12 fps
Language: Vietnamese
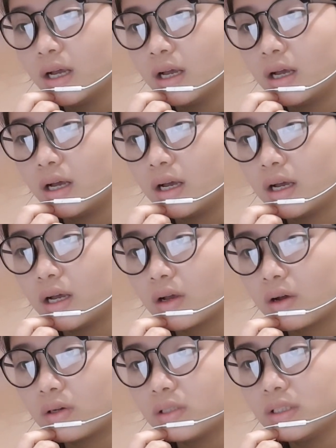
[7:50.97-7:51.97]
à,
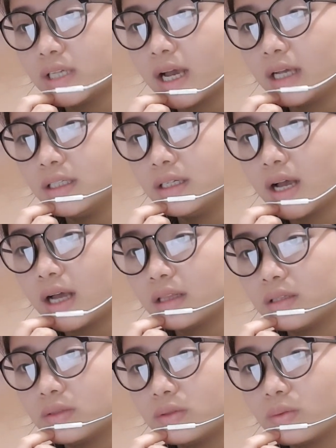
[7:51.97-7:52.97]
có con trai nhưng Hạ
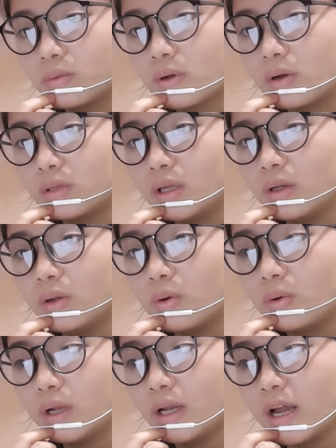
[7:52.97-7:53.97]
Tử Dục có tiền
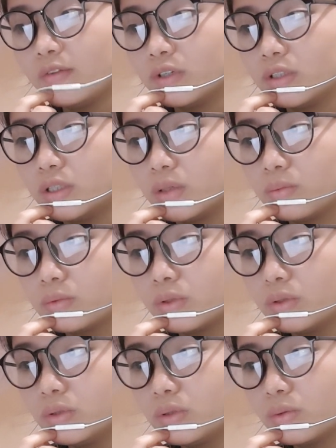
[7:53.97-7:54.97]
đồ nên hai vợ chồng
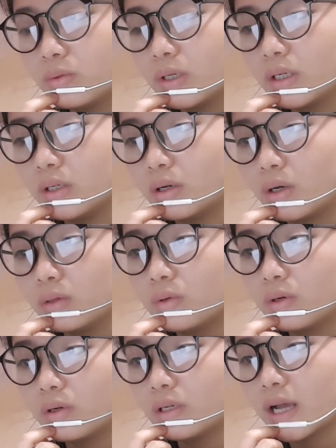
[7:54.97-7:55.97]
tôn sùng lời nói của
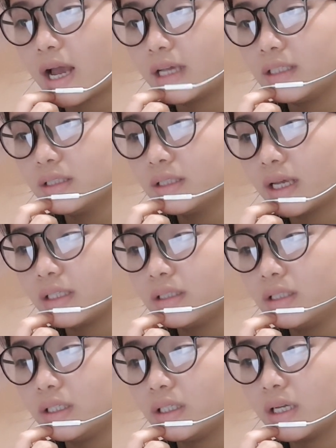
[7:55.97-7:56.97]
con gái như thánh
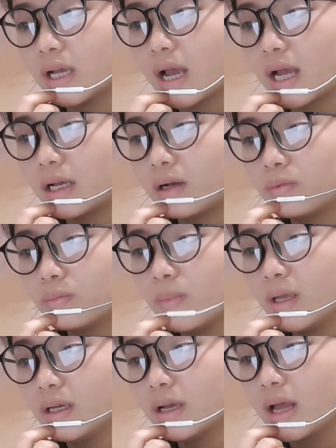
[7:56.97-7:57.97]
chỉ Hạ Hồng
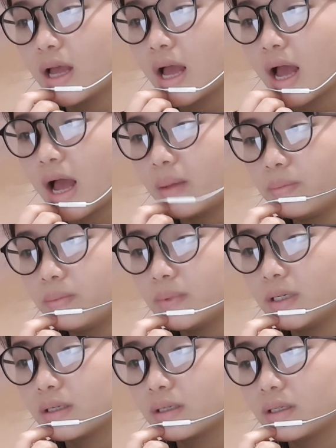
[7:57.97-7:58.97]
Binh áp
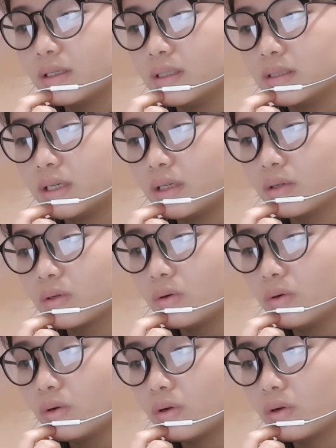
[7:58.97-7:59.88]
lực lửa giận cô